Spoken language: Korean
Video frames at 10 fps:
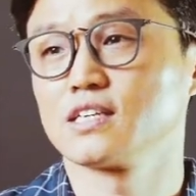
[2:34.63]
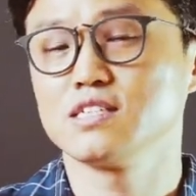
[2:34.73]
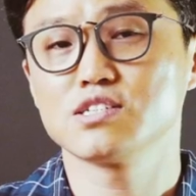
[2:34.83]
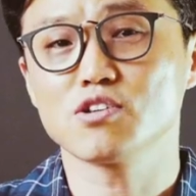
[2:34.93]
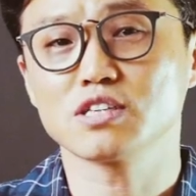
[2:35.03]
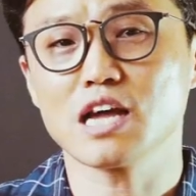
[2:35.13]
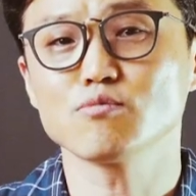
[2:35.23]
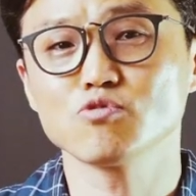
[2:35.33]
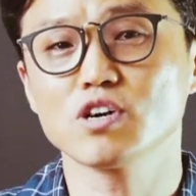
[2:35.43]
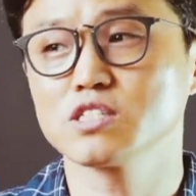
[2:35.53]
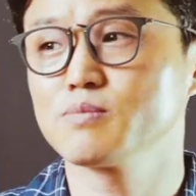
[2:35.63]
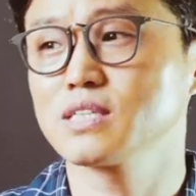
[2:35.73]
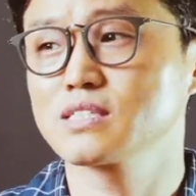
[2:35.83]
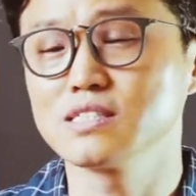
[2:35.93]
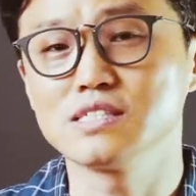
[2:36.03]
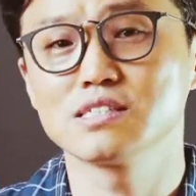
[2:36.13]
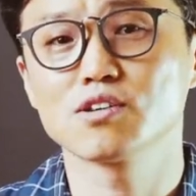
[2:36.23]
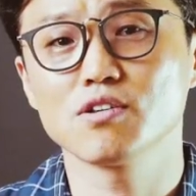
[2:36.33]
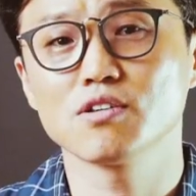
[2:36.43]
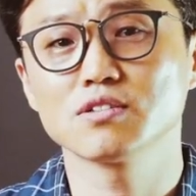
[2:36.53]
이성을 탐구하지만 그
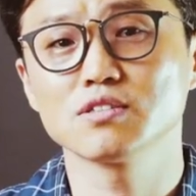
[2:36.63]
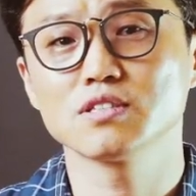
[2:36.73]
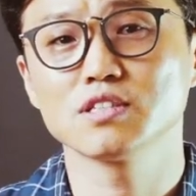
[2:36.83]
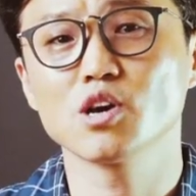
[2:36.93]
이성을